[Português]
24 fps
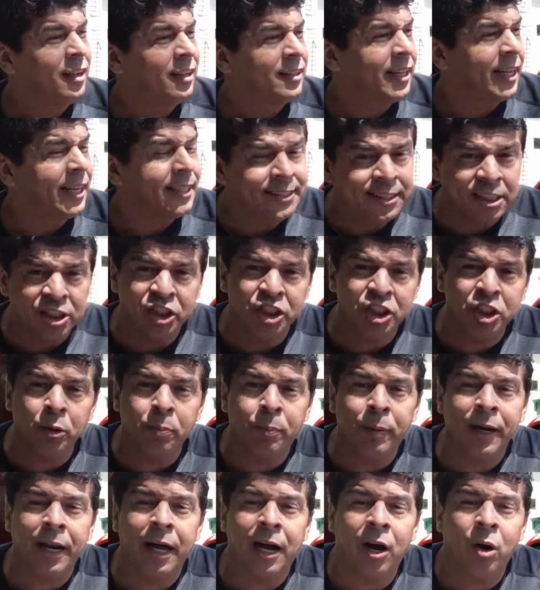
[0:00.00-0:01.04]
né, exigido
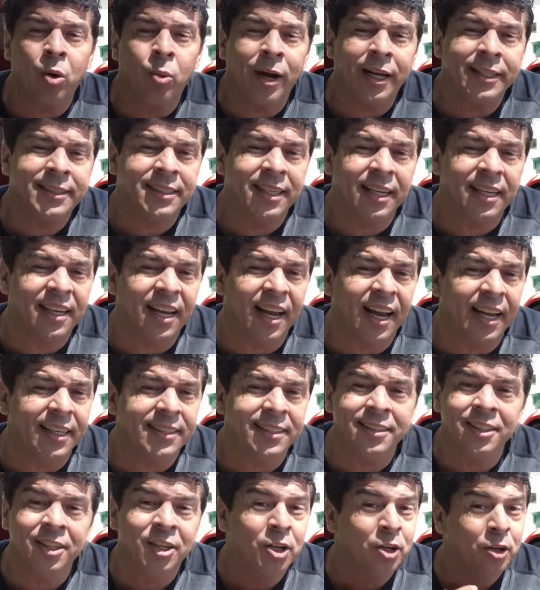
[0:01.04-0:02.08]
pela
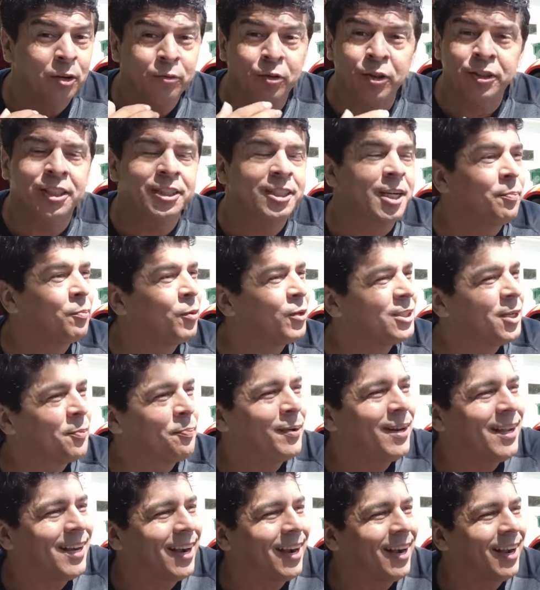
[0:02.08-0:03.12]
USIS, você já pode
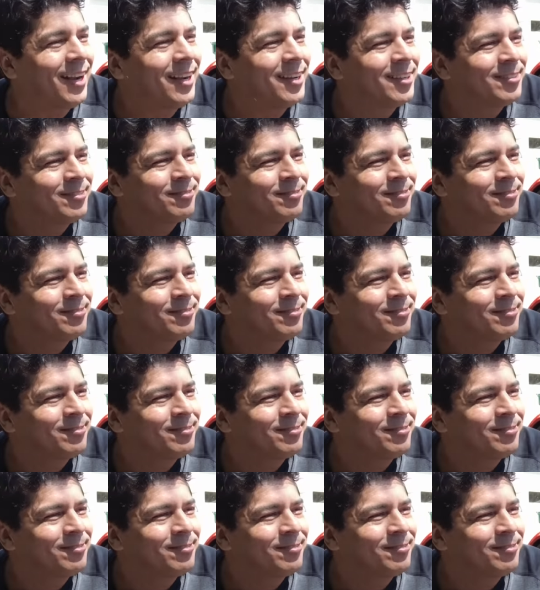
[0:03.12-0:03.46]
aplicar. Então,